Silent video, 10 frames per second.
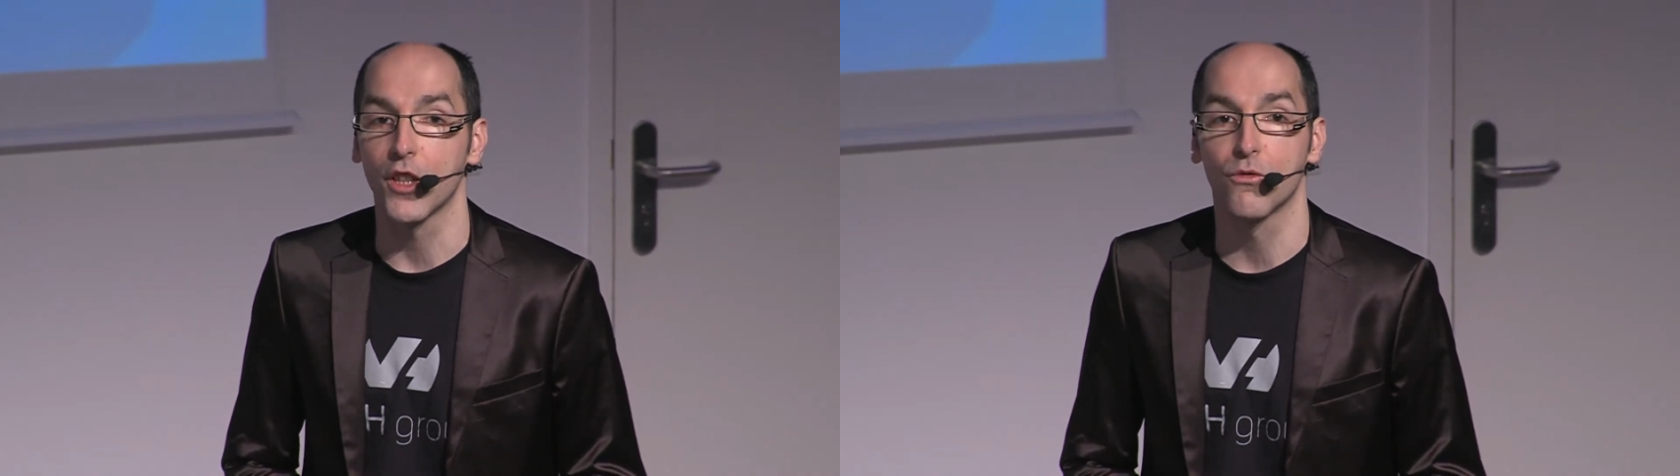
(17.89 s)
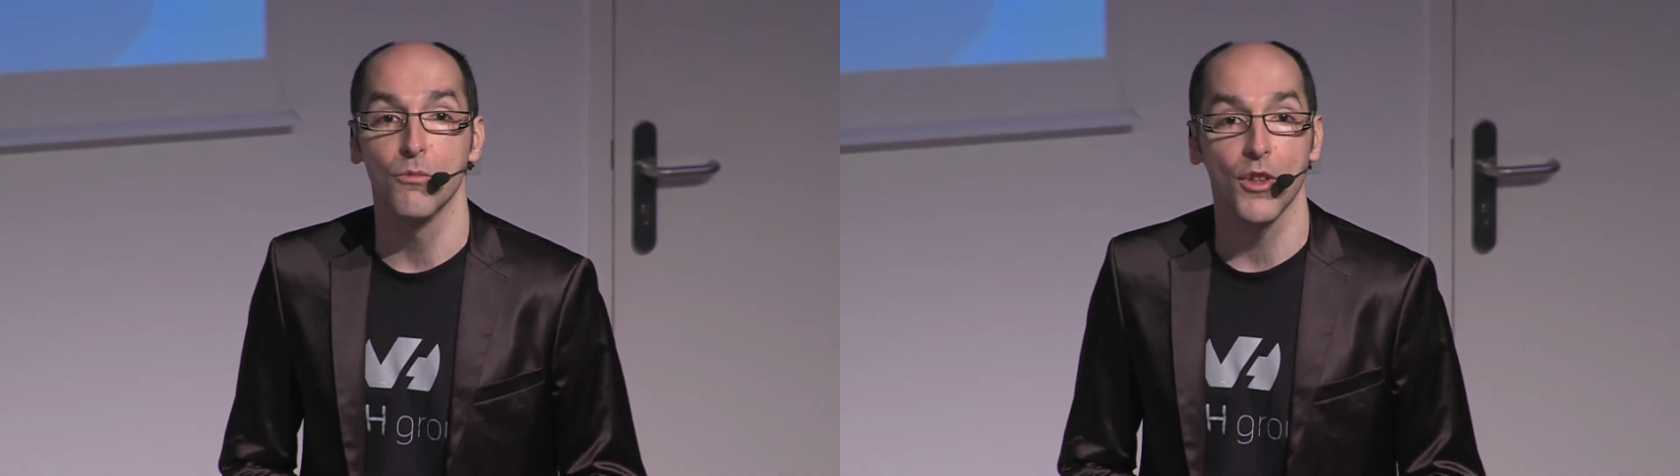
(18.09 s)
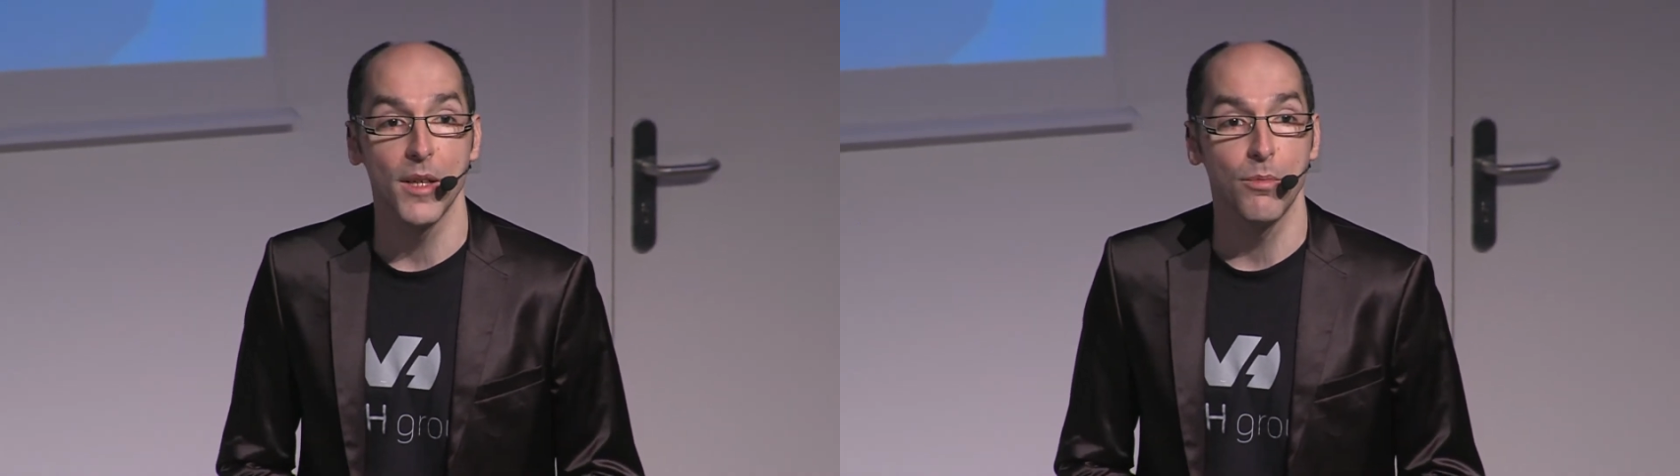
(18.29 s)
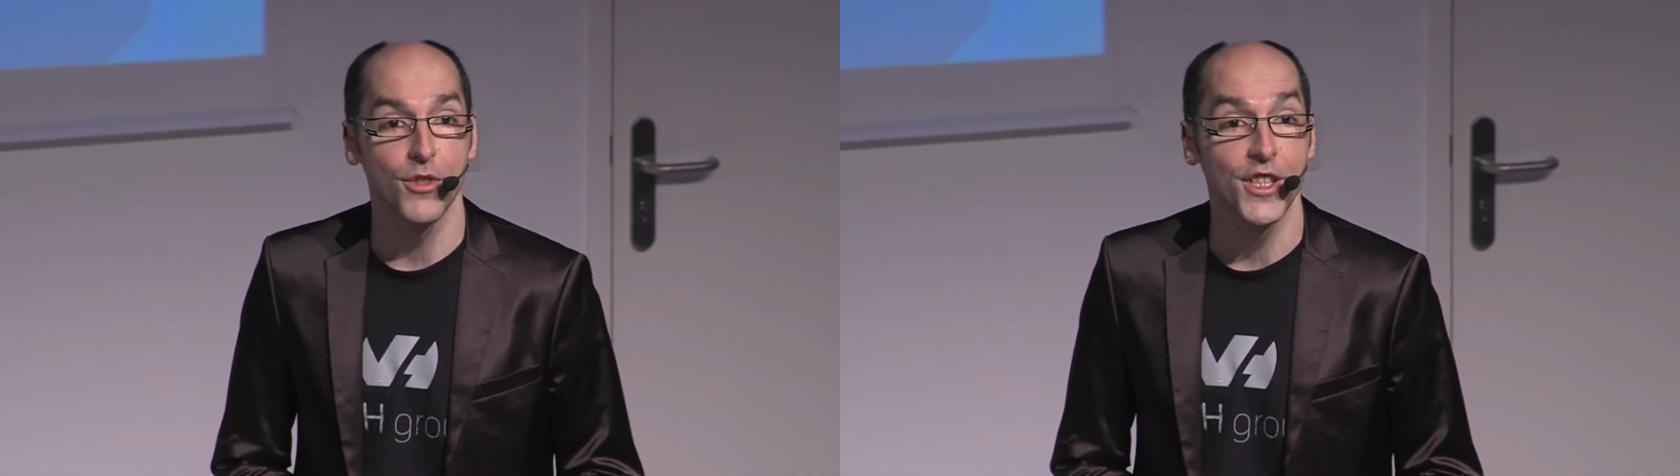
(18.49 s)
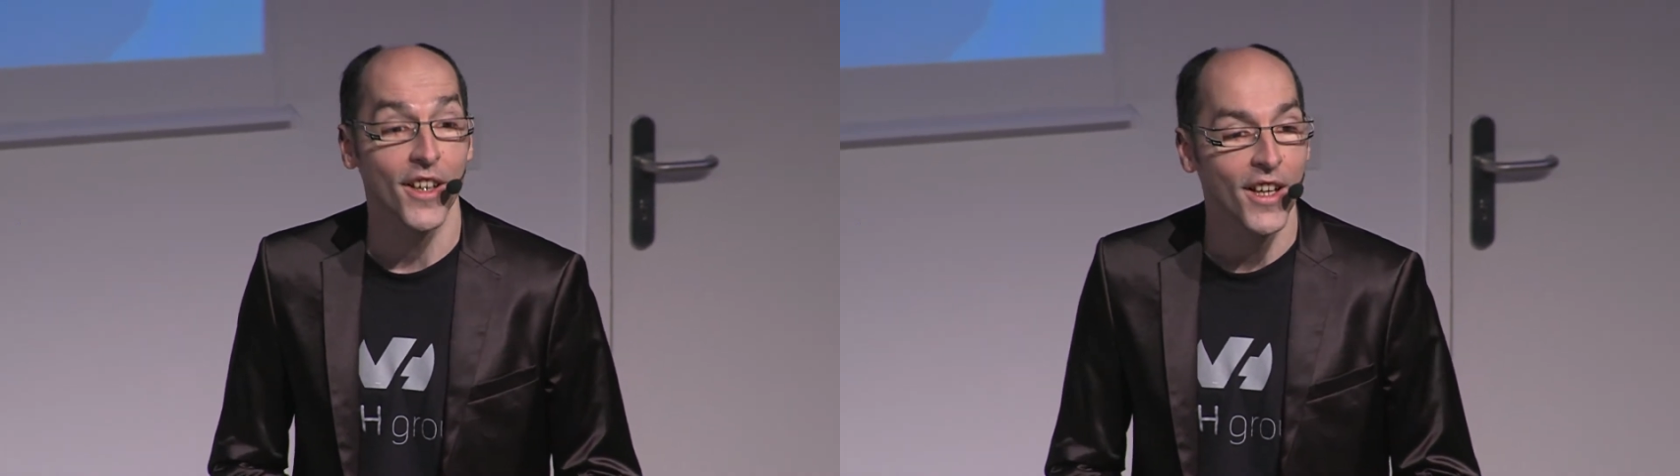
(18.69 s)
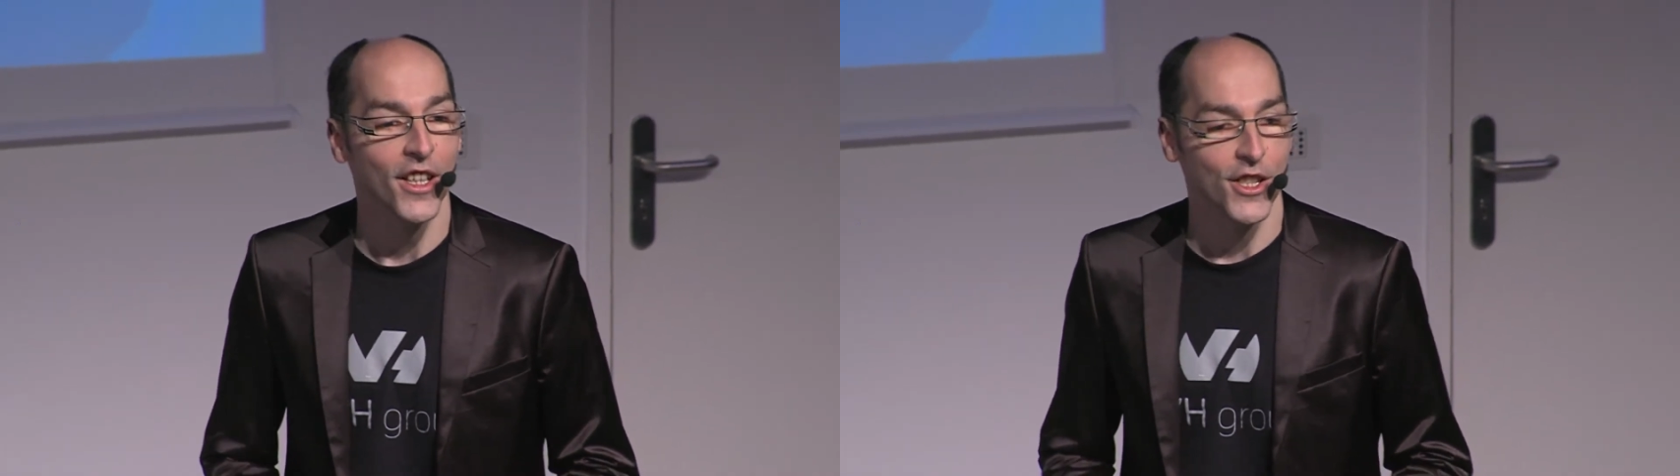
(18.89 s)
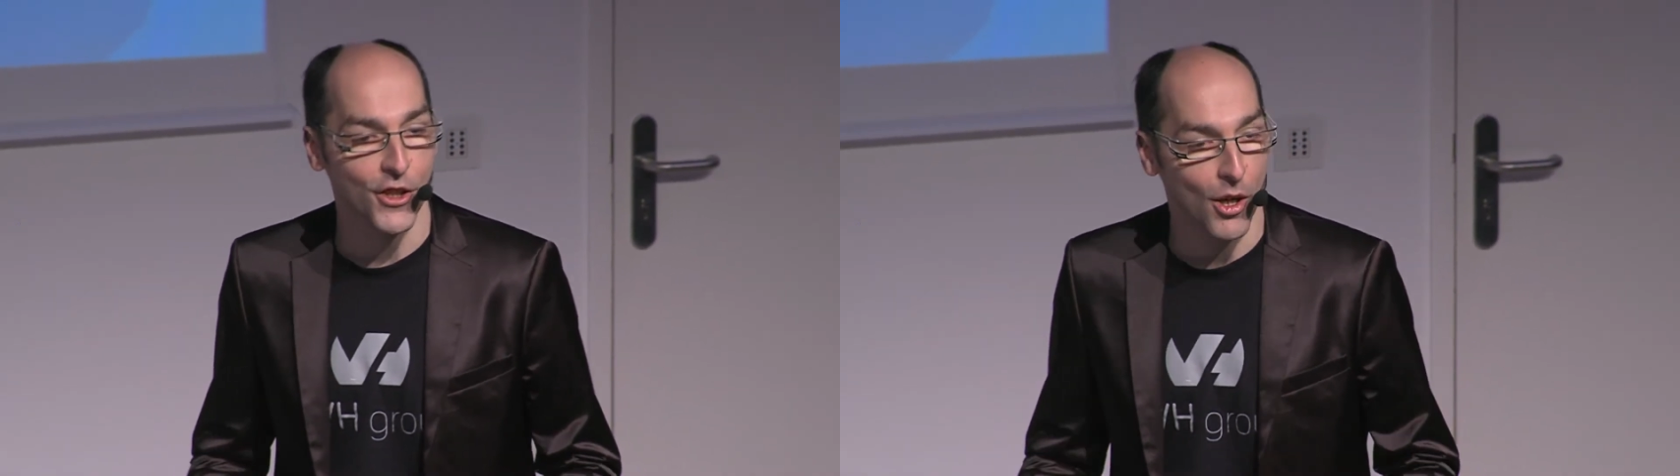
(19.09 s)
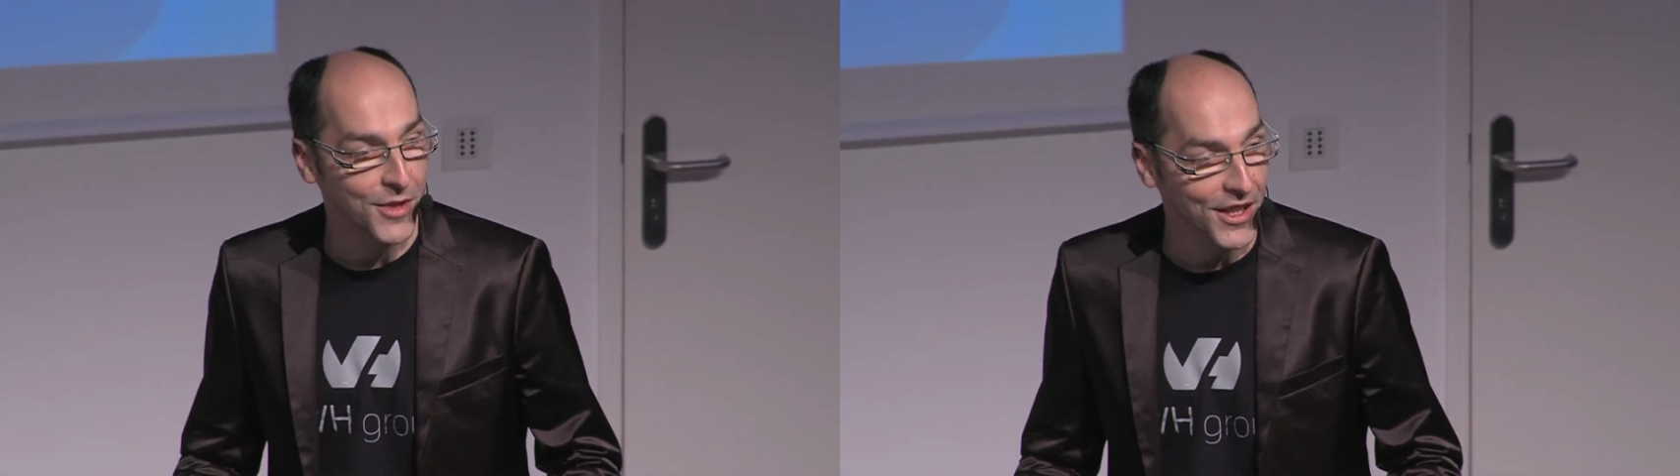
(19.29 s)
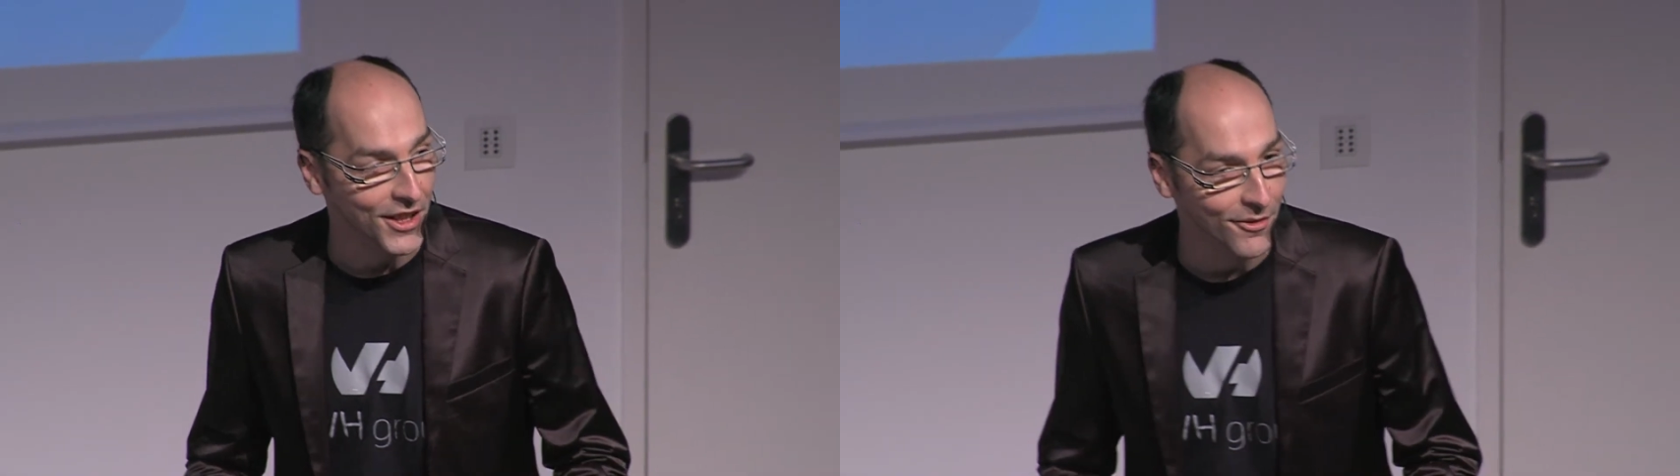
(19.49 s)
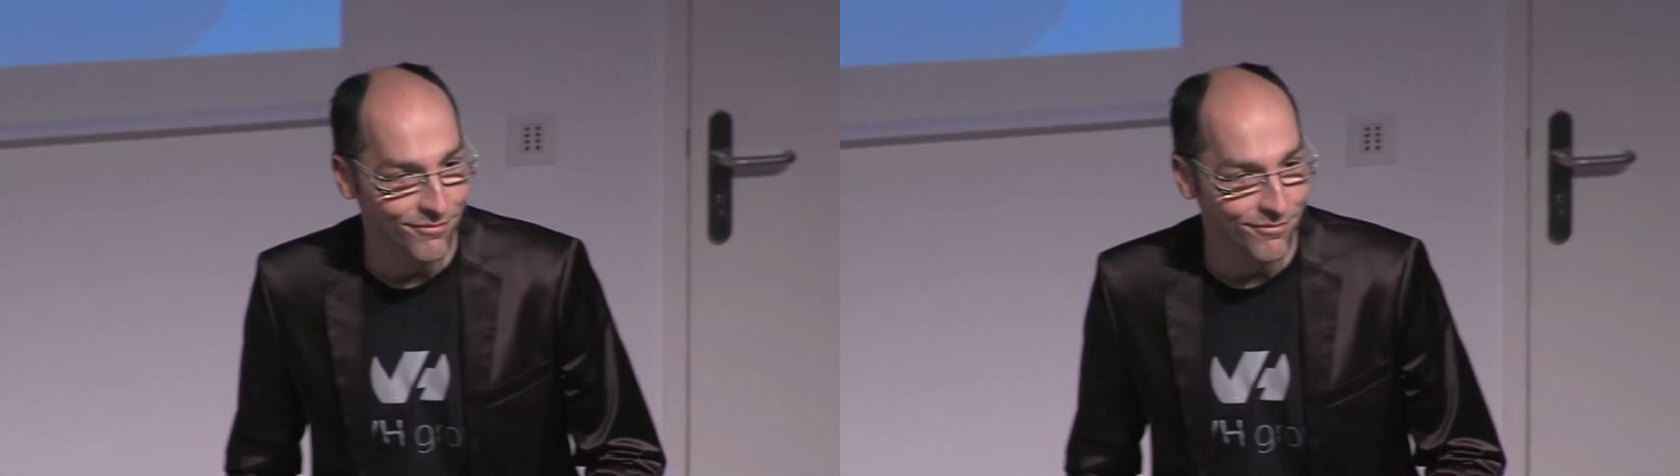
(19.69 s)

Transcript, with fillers: Je vous demande d'applaudir Giroptique.